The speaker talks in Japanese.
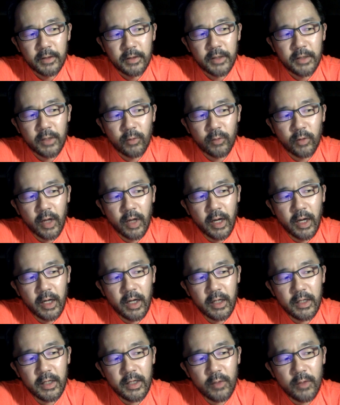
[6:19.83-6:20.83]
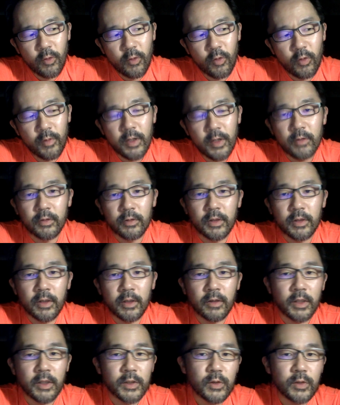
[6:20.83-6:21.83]
で、この相手を褒めるっていう
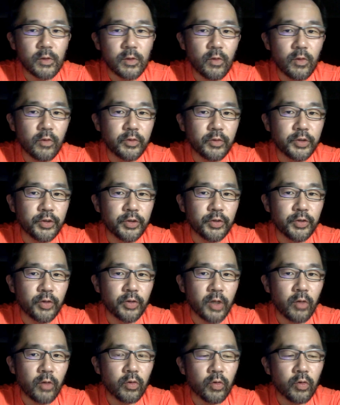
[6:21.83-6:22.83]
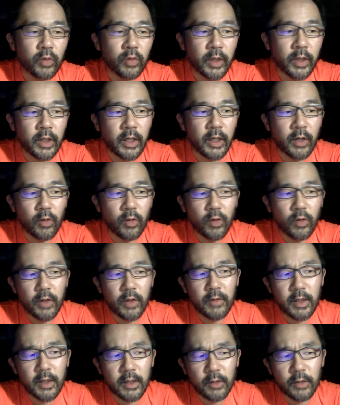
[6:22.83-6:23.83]
のはね、すごく重要なことで、これ
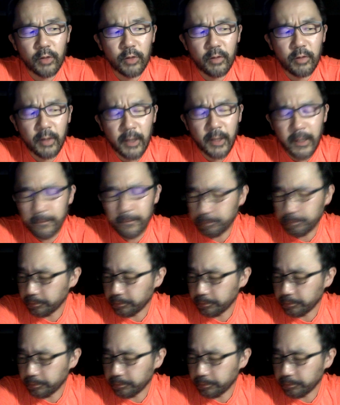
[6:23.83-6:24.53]
はね、例えばね、